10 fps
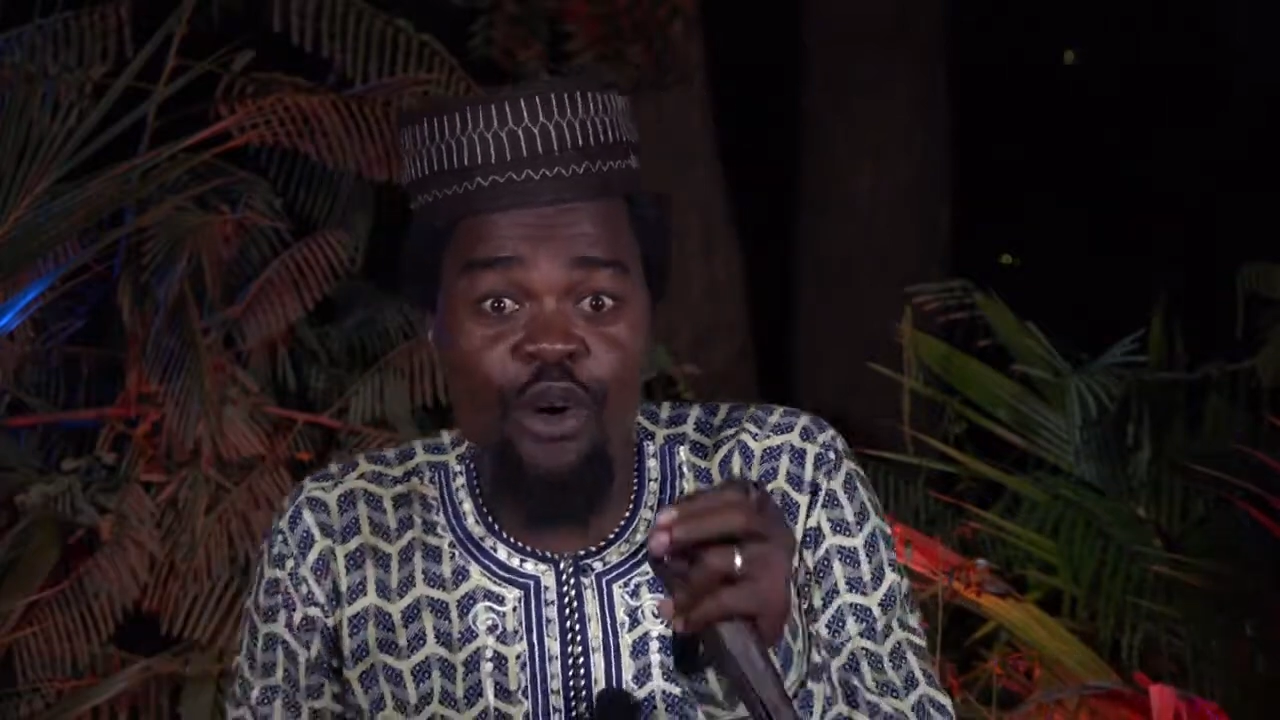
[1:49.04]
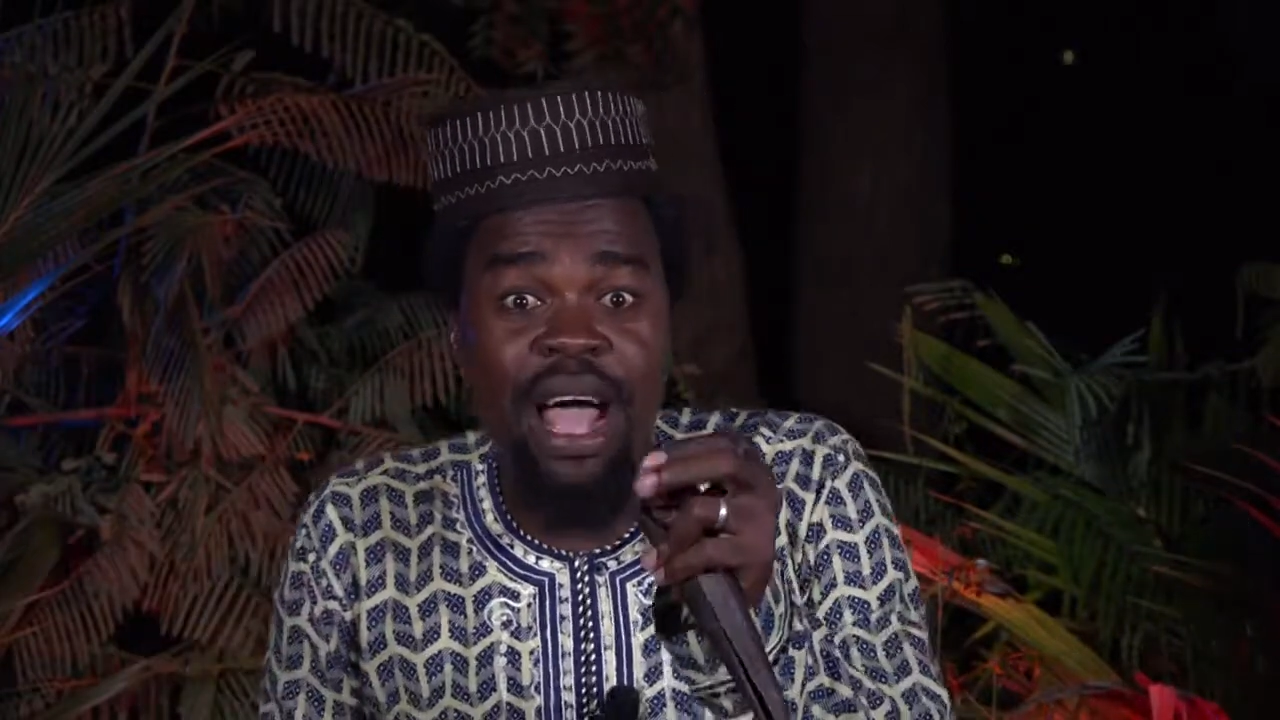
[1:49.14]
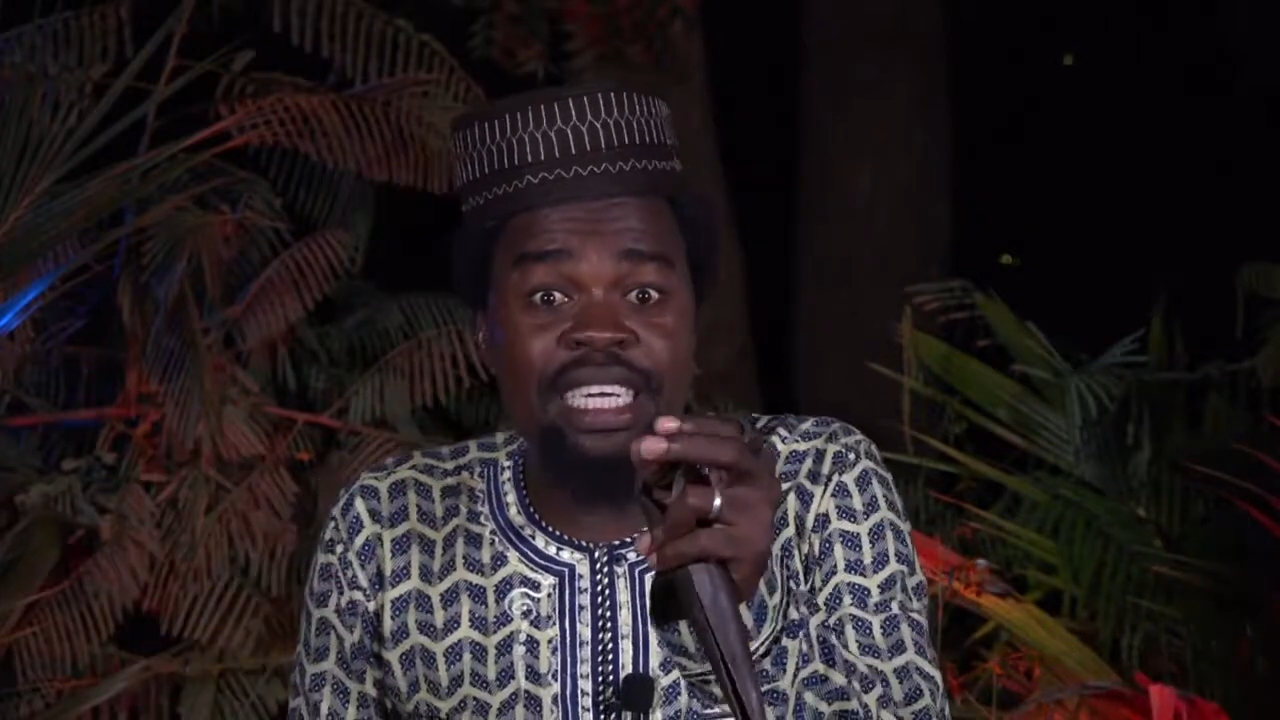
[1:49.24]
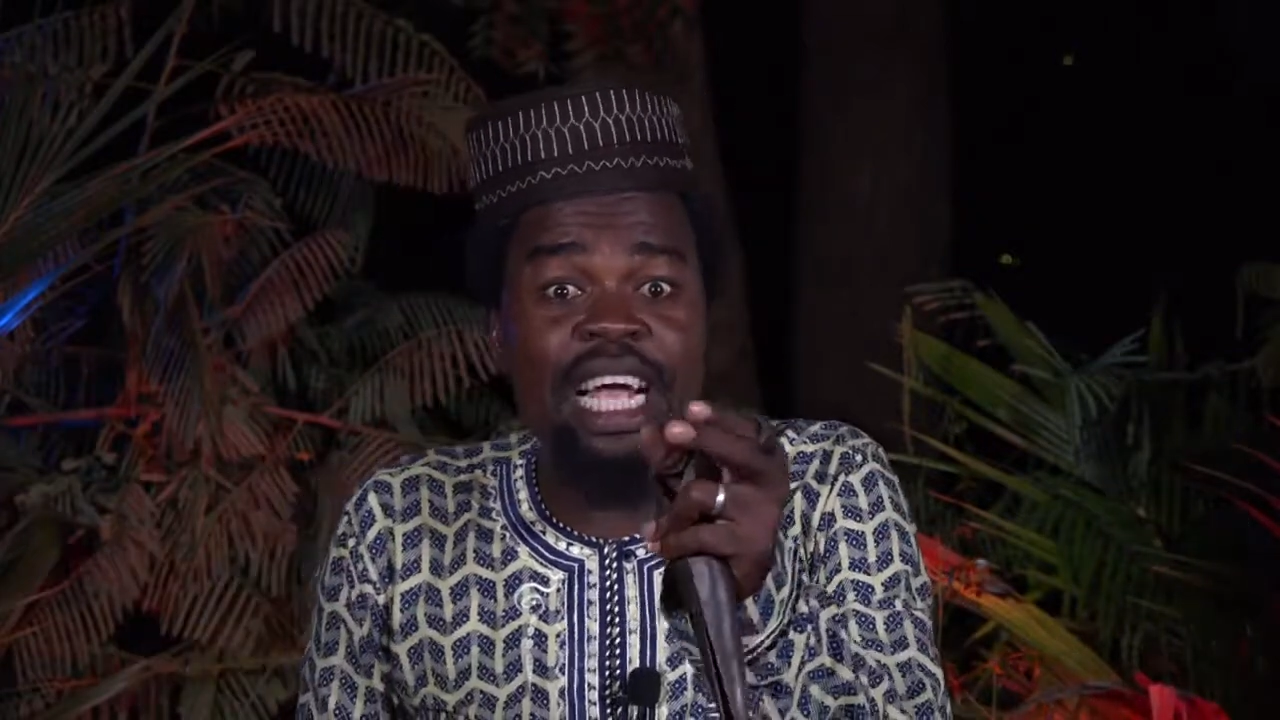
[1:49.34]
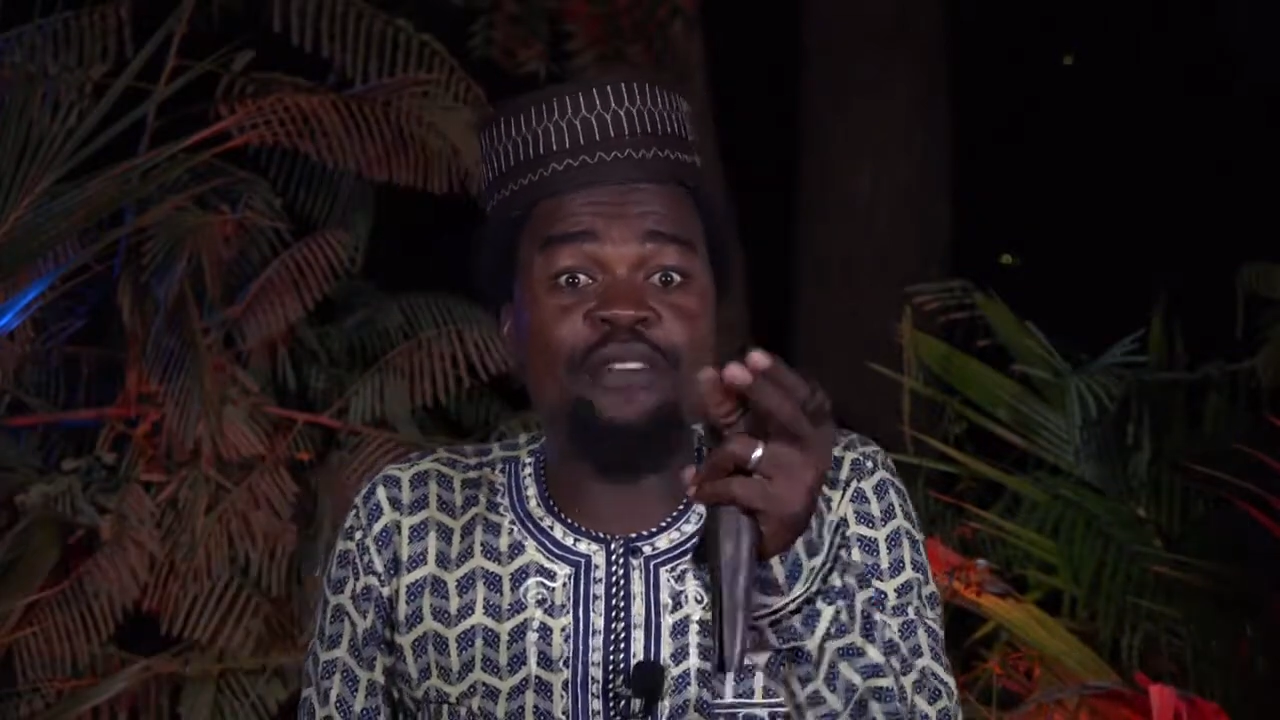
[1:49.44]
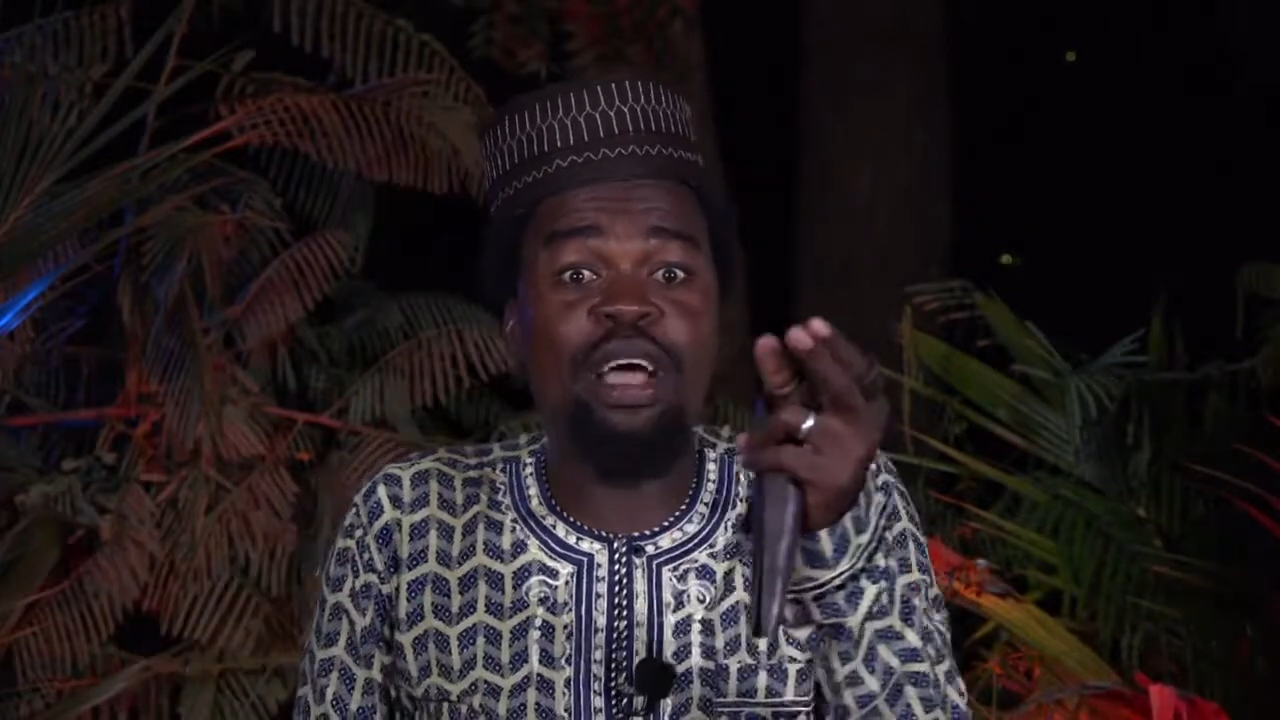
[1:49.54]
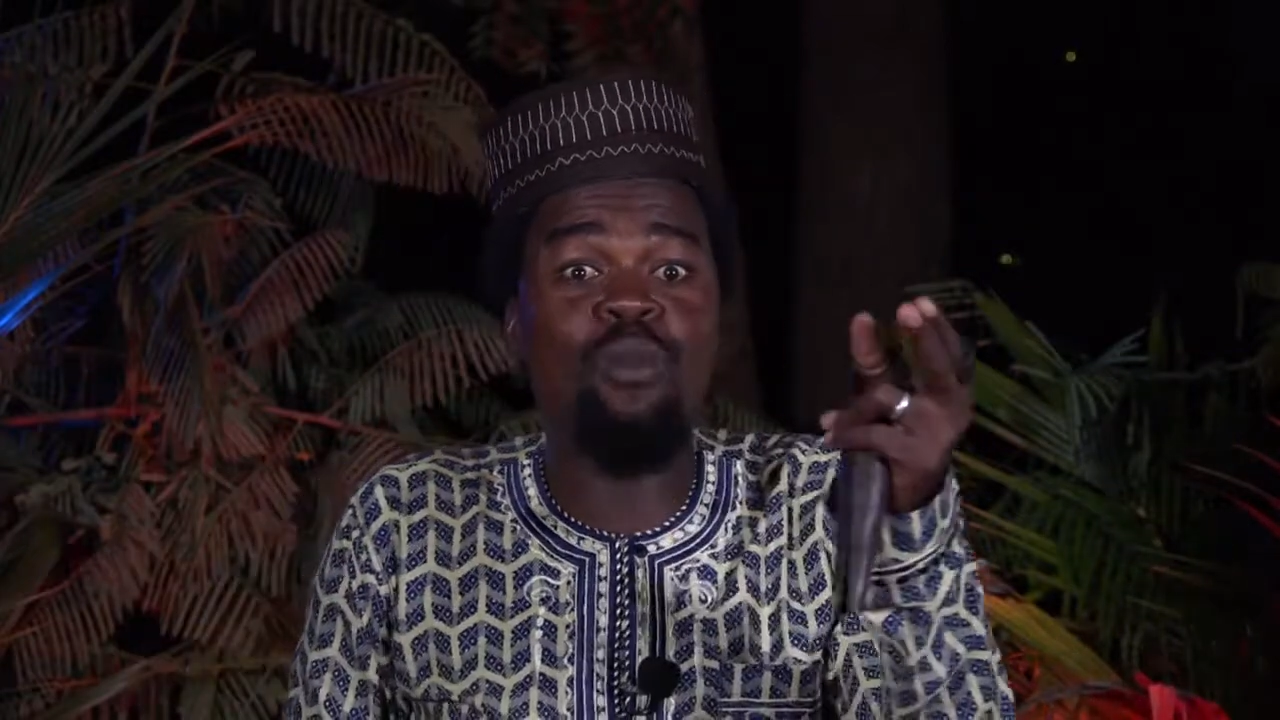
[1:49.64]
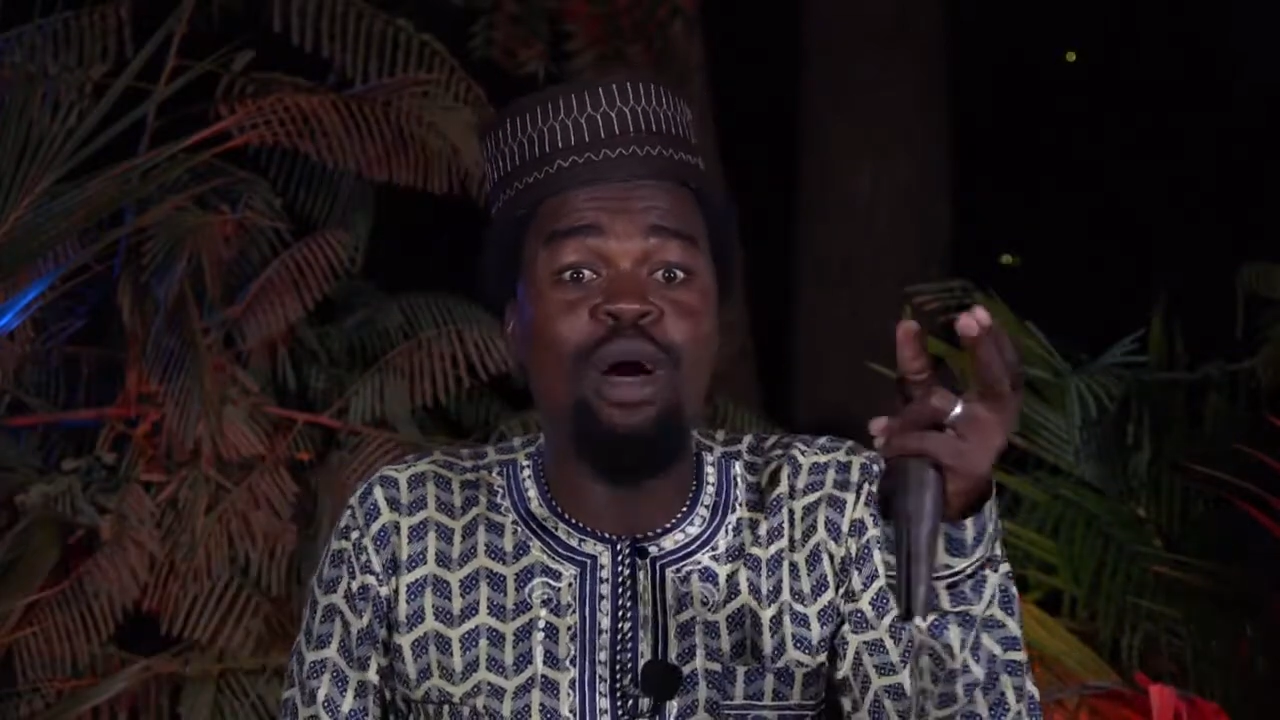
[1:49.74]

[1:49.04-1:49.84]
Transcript: Voyagez avec